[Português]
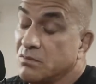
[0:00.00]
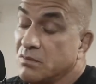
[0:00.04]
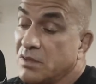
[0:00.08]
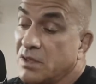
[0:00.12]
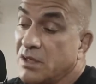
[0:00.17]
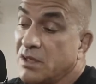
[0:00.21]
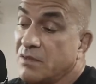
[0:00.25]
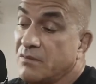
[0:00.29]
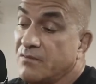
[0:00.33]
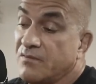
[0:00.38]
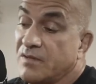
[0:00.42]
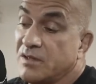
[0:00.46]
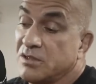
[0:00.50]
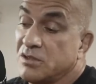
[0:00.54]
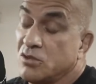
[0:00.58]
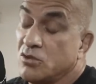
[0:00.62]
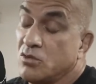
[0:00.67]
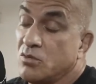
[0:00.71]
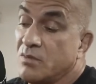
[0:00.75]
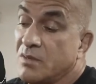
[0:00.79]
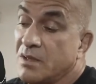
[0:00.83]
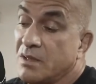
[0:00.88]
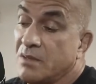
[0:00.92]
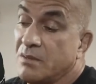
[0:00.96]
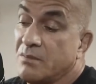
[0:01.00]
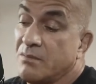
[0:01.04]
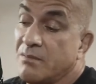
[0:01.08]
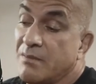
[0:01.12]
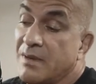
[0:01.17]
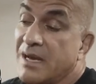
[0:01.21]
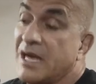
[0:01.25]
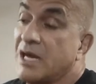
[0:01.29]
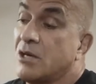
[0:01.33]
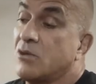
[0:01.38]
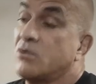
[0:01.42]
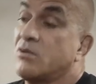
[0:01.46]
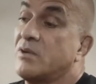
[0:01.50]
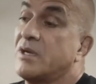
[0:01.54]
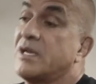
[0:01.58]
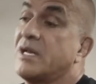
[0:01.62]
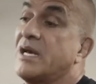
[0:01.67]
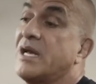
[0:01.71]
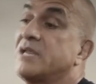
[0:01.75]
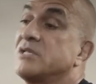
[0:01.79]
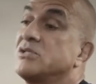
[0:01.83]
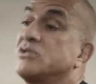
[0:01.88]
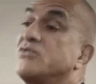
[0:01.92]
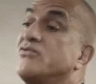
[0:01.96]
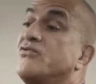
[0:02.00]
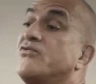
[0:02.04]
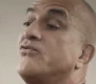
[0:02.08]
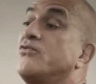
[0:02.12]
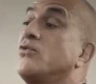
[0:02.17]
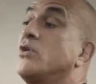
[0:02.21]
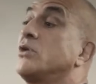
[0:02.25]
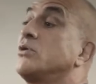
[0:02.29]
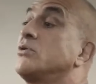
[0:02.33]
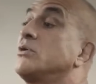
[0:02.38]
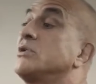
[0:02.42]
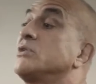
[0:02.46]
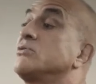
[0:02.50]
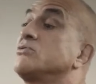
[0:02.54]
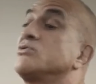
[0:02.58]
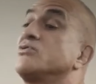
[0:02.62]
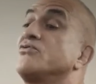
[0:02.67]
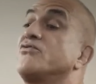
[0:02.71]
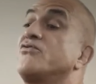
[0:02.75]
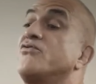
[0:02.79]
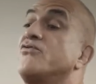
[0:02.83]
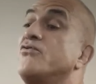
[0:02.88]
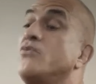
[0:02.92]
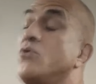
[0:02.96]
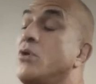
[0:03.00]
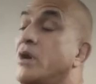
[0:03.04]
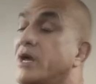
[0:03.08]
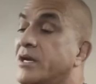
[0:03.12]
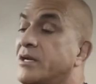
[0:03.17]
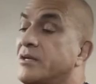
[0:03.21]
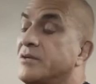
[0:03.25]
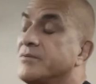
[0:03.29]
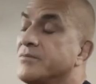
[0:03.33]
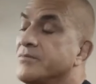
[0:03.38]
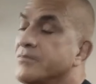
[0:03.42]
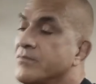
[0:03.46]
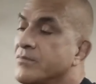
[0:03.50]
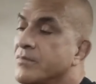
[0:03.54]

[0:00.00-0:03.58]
né, fazendo uma macroanálise de fora, olhando de fora,